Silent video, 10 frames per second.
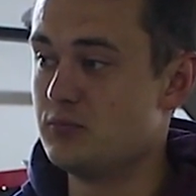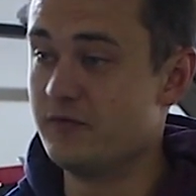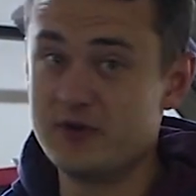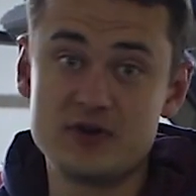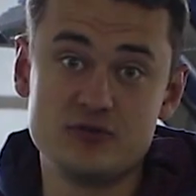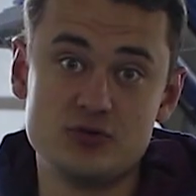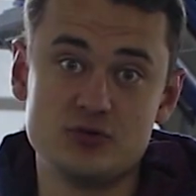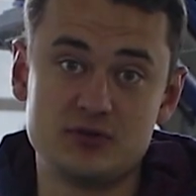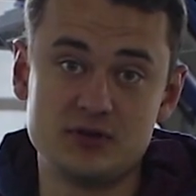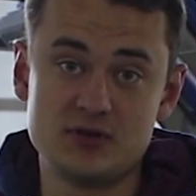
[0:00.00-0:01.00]

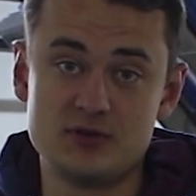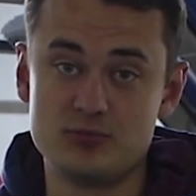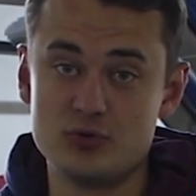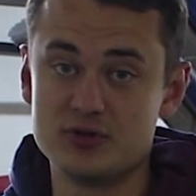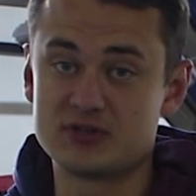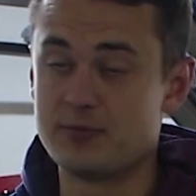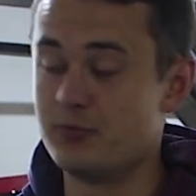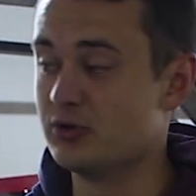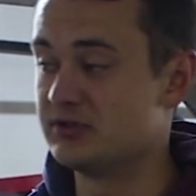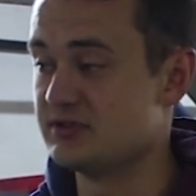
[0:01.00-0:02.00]
выровняют и будет
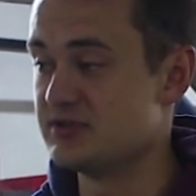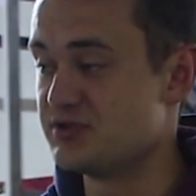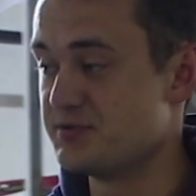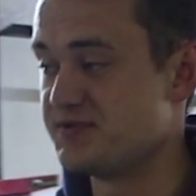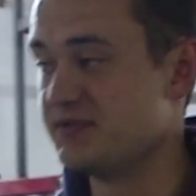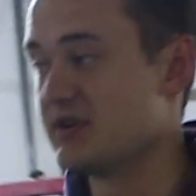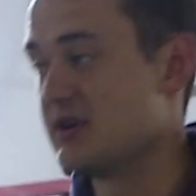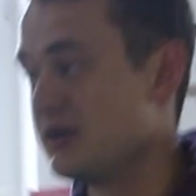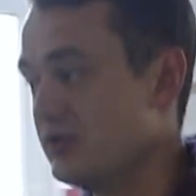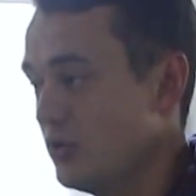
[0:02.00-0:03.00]
капот, э, собственно,
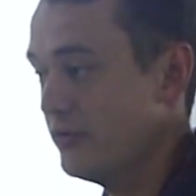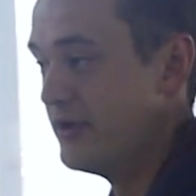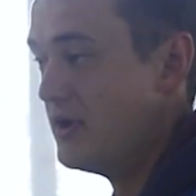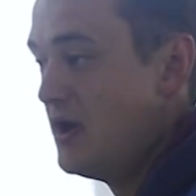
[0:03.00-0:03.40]
как новый.